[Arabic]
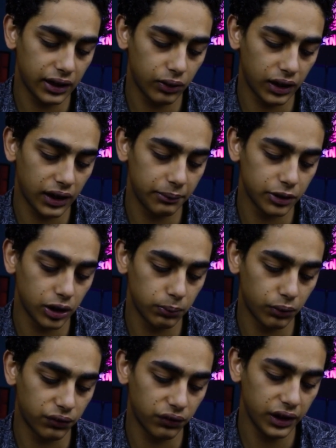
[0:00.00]
او علامة
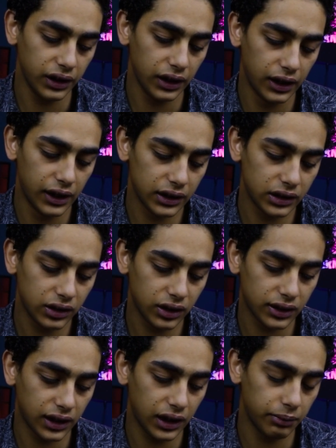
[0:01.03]
البروفايل
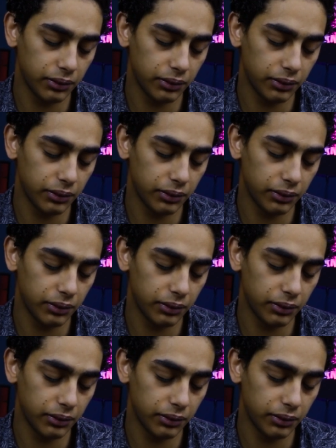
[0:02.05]
تضغط عليها